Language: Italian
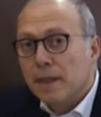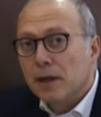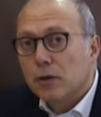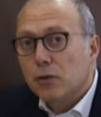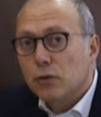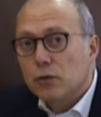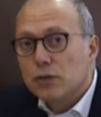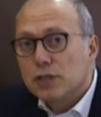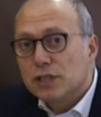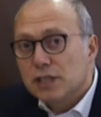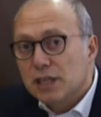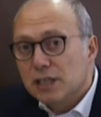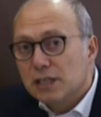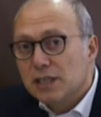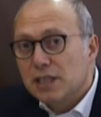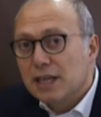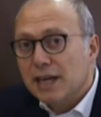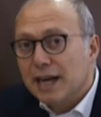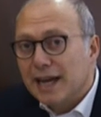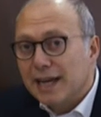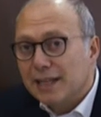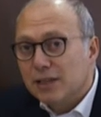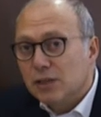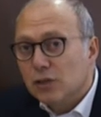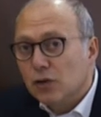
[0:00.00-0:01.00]

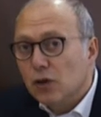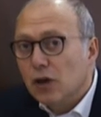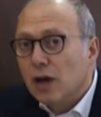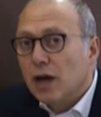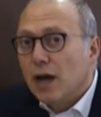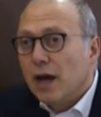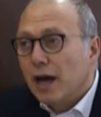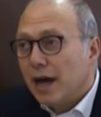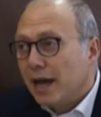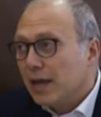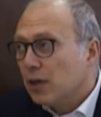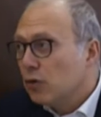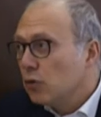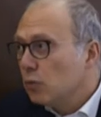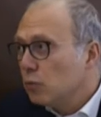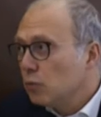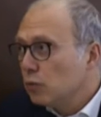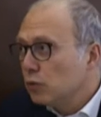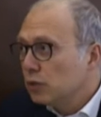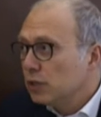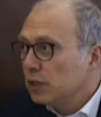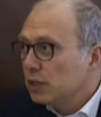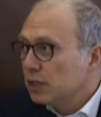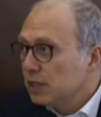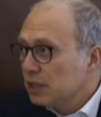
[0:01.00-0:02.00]
consentiranno ai
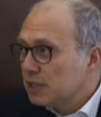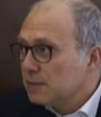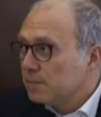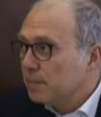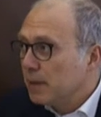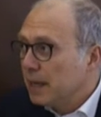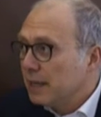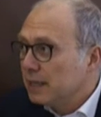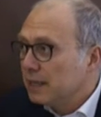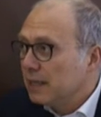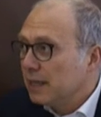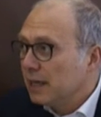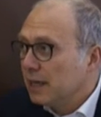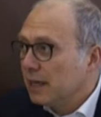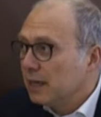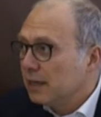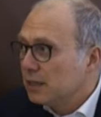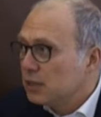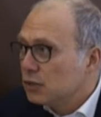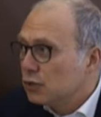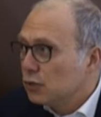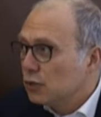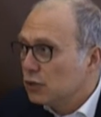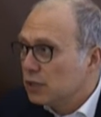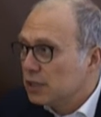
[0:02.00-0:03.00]
comuni di spendere le
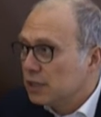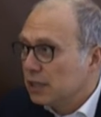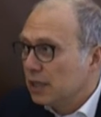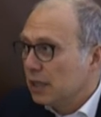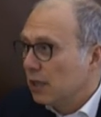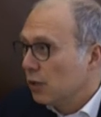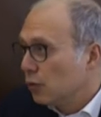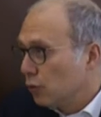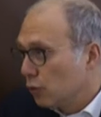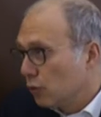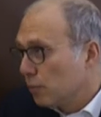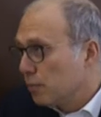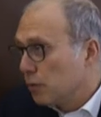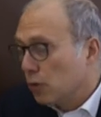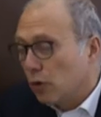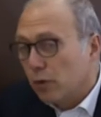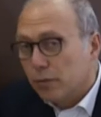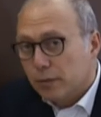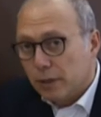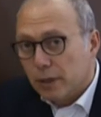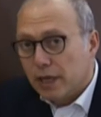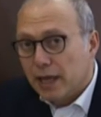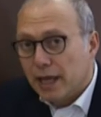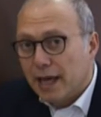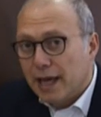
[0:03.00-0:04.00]
risorse loro
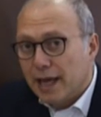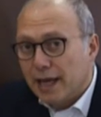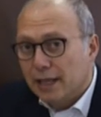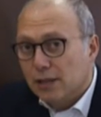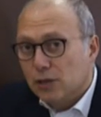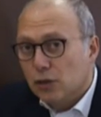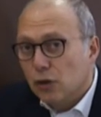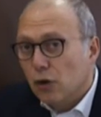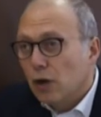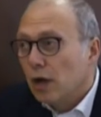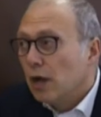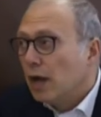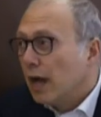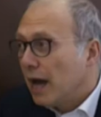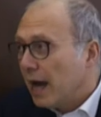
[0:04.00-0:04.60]
proprie che hanno